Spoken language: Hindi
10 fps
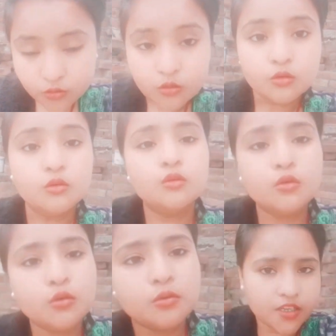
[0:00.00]
तो
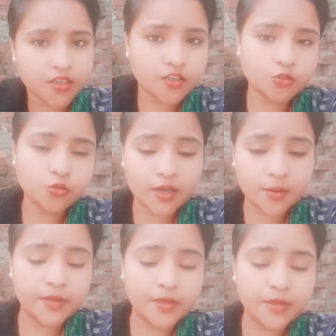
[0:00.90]
ये जो
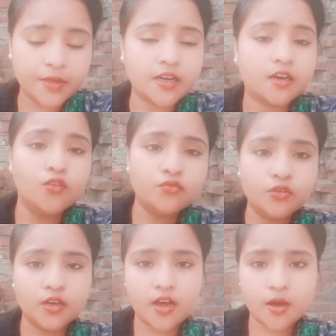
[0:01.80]
है मेरा
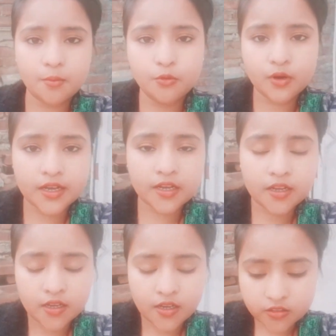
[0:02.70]
फ़ोन ख़राब हुआ है
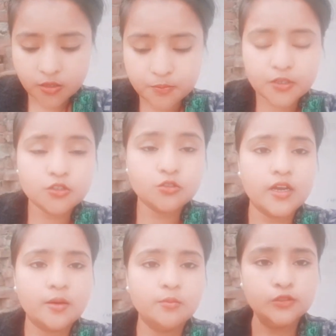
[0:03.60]
तब से जो
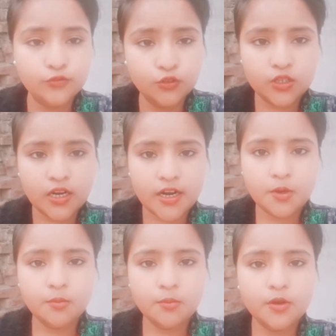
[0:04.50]
है मुझे फ़ोन चलाने
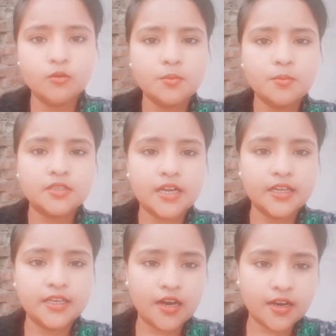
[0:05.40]
में बिल्कुल भी मज़ा
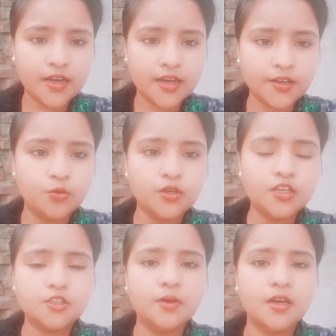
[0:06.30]
नहीं आ रहा है क्योंकि
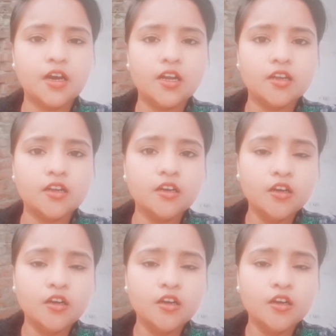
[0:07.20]
इसमें कलर